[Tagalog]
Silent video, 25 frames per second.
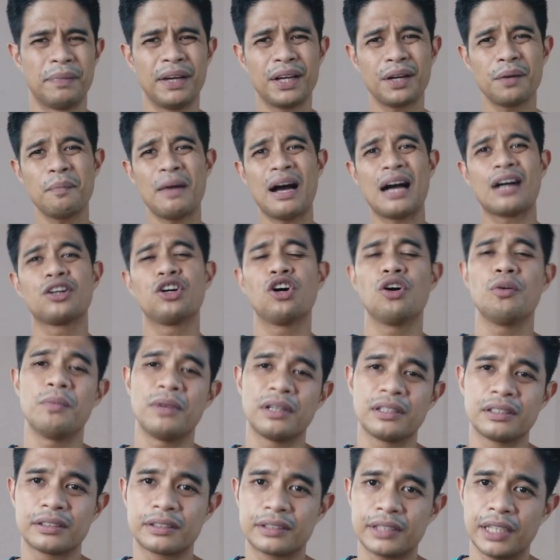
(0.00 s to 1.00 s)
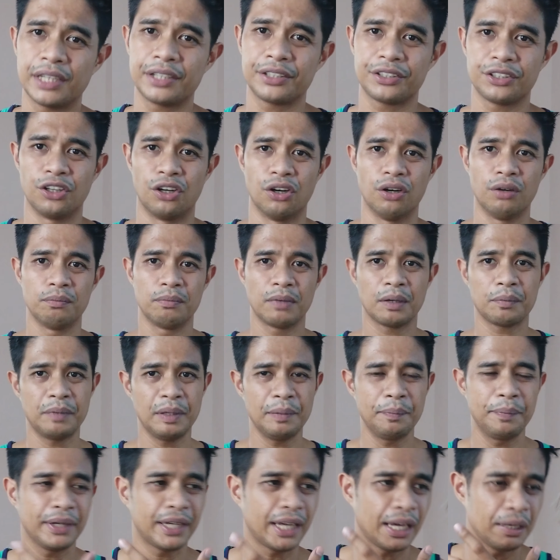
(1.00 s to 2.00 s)
Pero bago mag-start no,
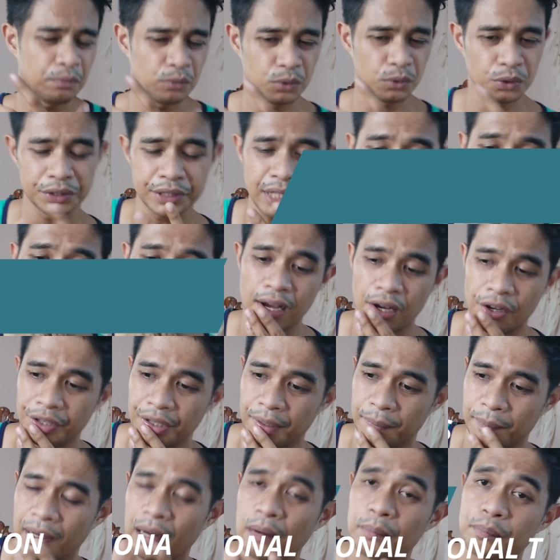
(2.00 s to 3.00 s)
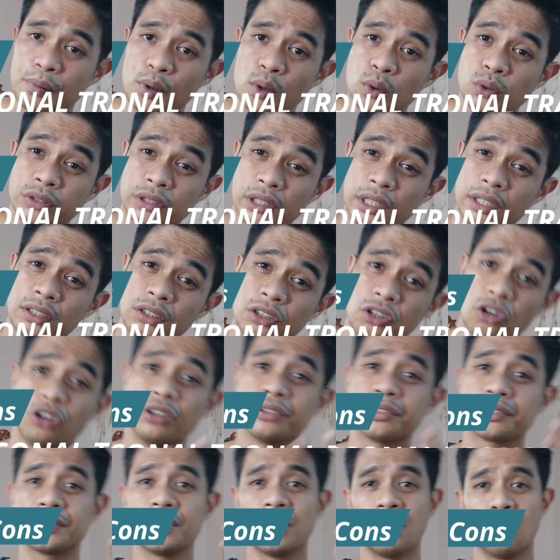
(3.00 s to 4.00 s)
magbibigay muna ako ng mga pros and
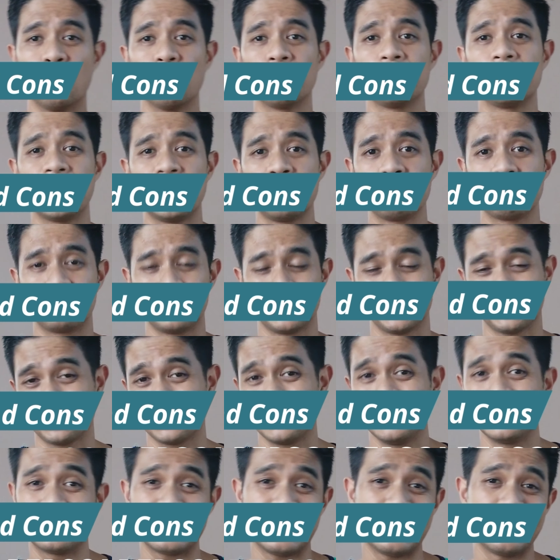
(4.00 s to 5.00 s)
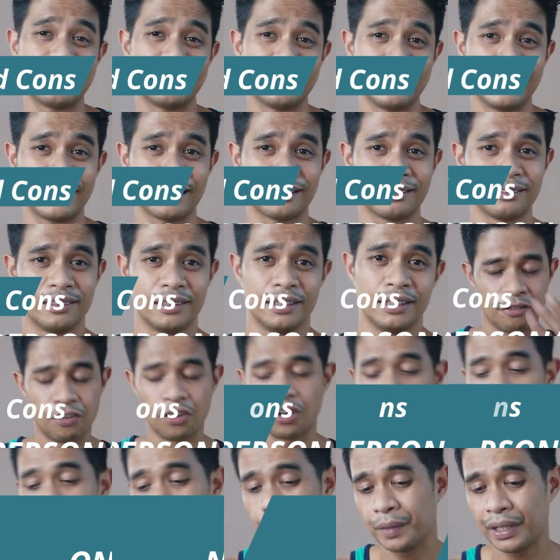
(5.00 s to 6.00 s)
cons ng online personal training.
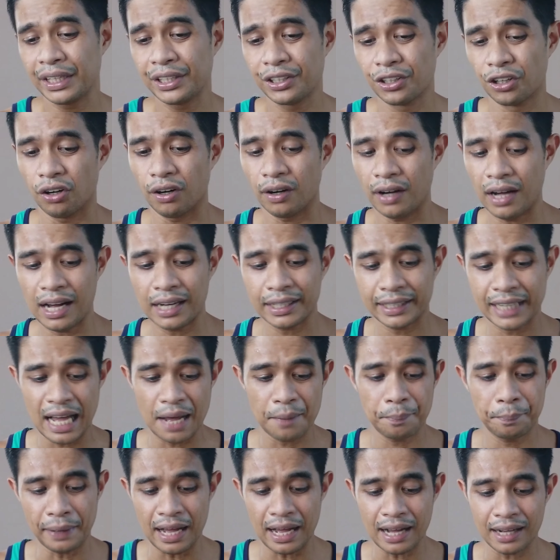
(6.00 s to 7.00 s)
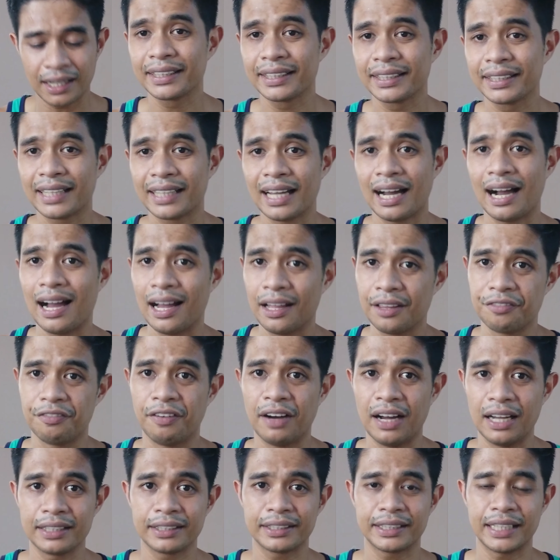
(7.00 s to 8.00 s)
For me no, ang napakagandang
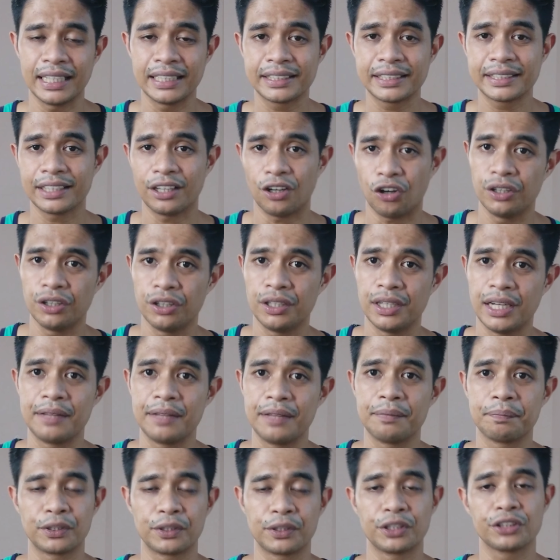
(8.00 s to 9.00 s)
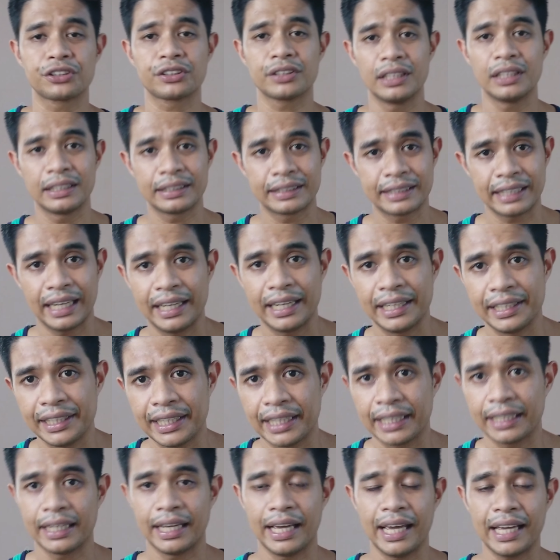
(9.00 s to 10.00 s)
advantage ng online personal
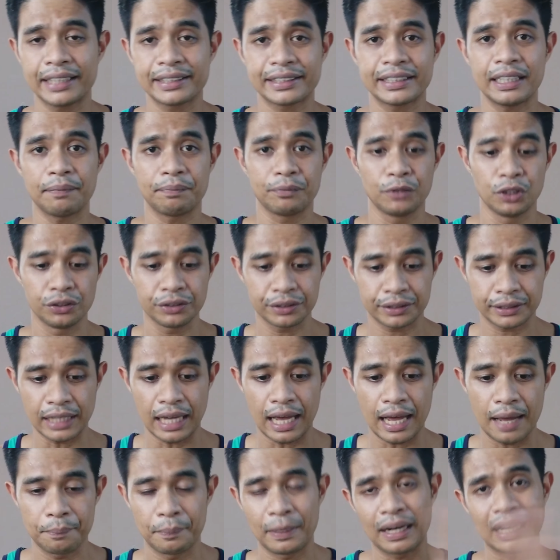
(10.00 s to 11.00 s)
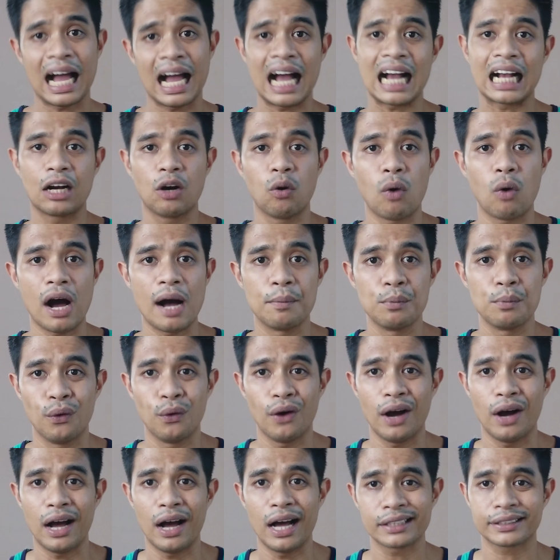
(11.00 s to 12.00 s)
training except dun sa magagawa
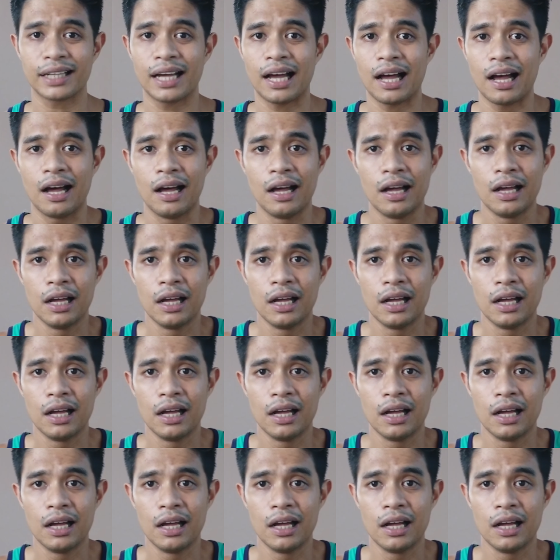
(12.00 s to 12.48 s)
mo nga siya